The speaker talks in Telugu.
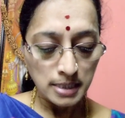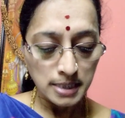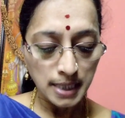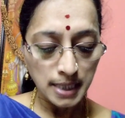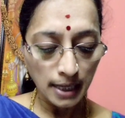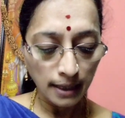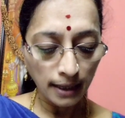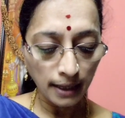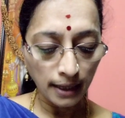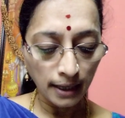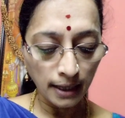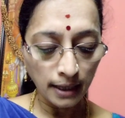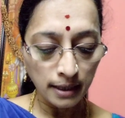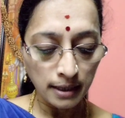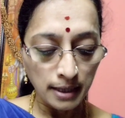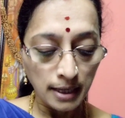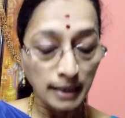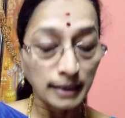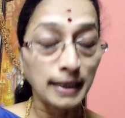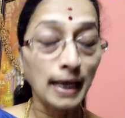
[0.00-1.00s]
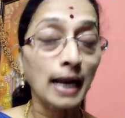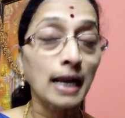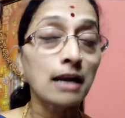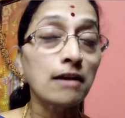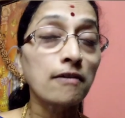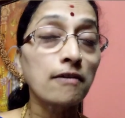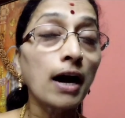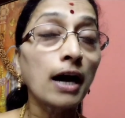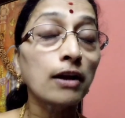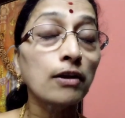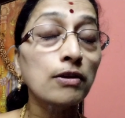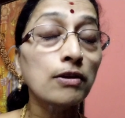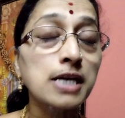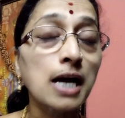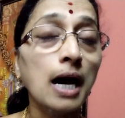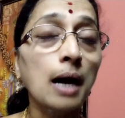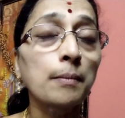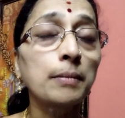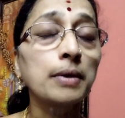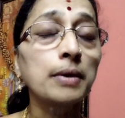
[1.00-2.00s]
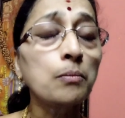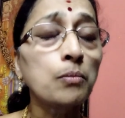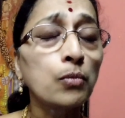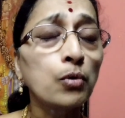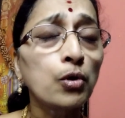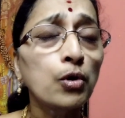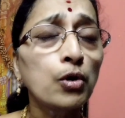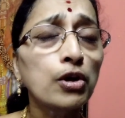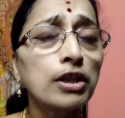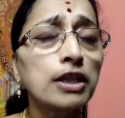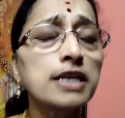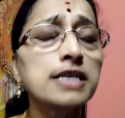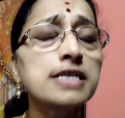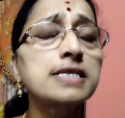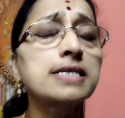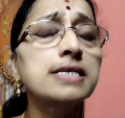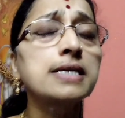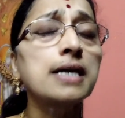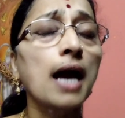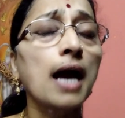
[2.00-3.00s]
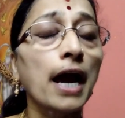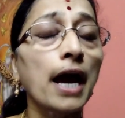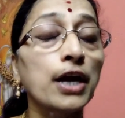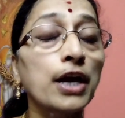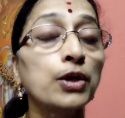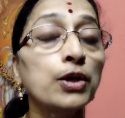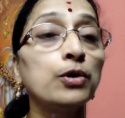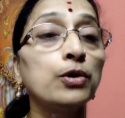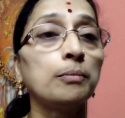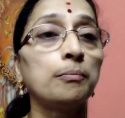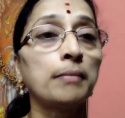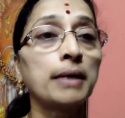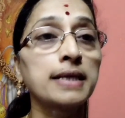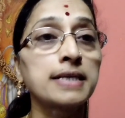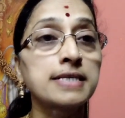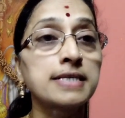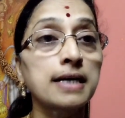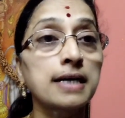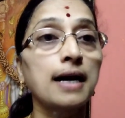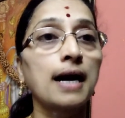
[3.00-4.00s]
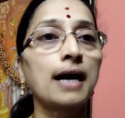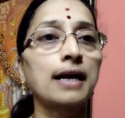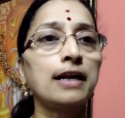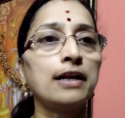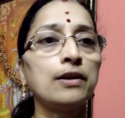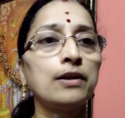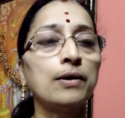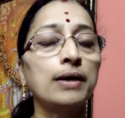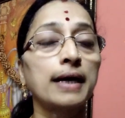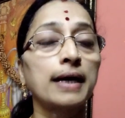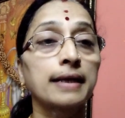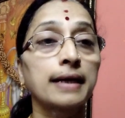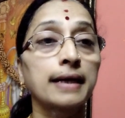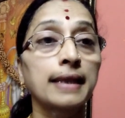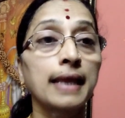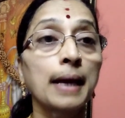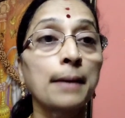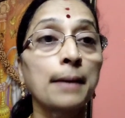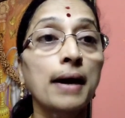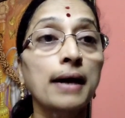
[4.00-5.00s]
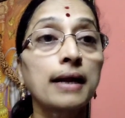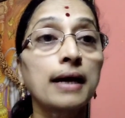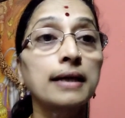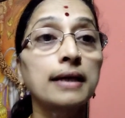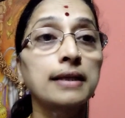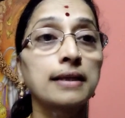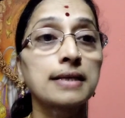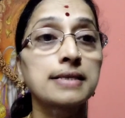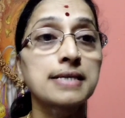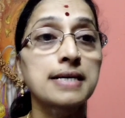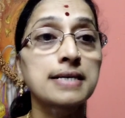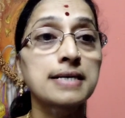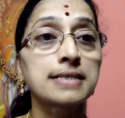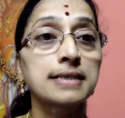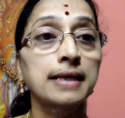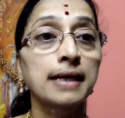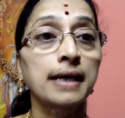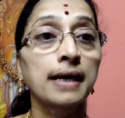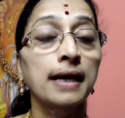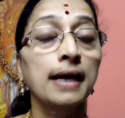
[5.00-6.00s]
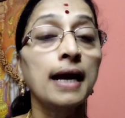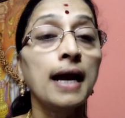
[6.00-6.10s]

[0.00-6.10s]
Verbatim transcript: సరే తెల్లవారుజామున మూడు నుంచి ఐదు మధ్య కాలంలో గనక దీపారాధన చేస్తే